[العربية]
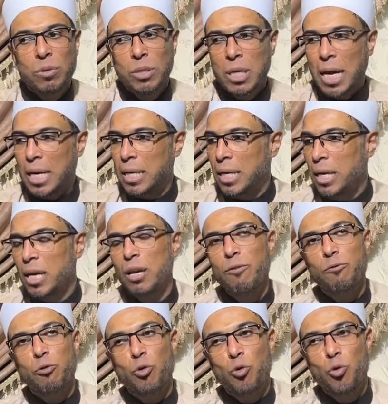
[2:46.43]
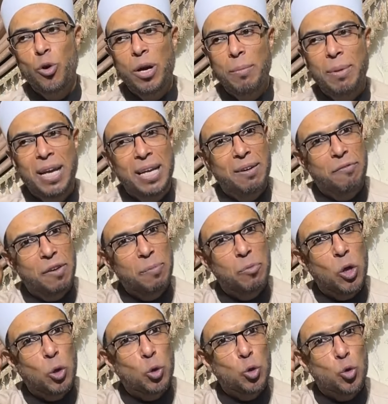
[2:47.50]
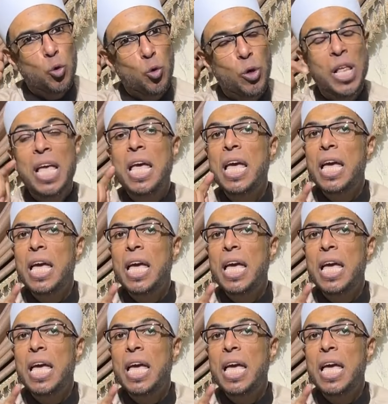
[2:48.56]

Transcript: يعني ايه الفروع احنا فهمنا الاصول